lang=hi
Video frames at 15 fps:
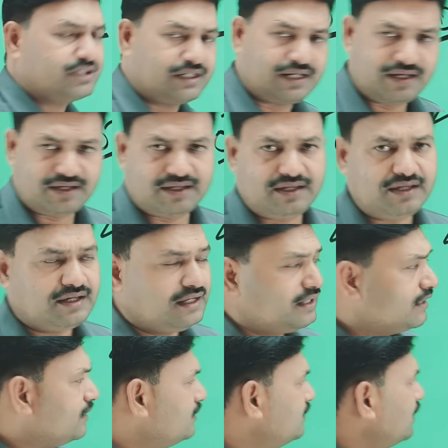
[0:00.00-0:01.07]
देना है
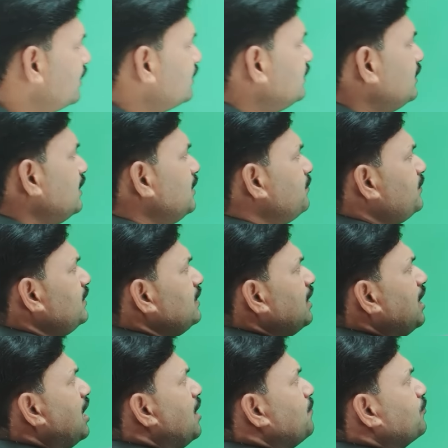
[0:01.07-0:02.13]
इधर ये भी
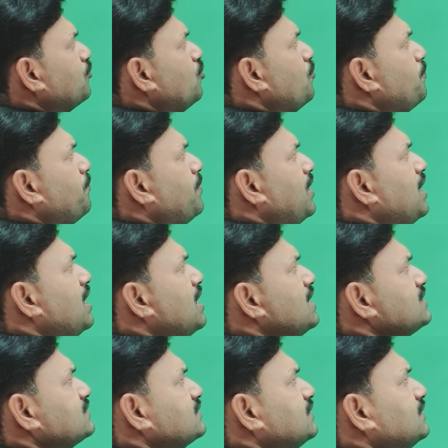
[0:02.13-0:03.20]
आपको
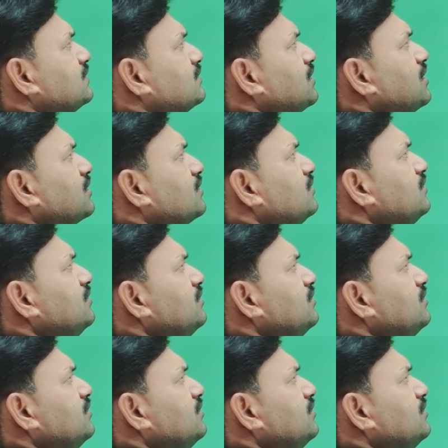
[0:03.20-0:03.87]
पाँच दिन तक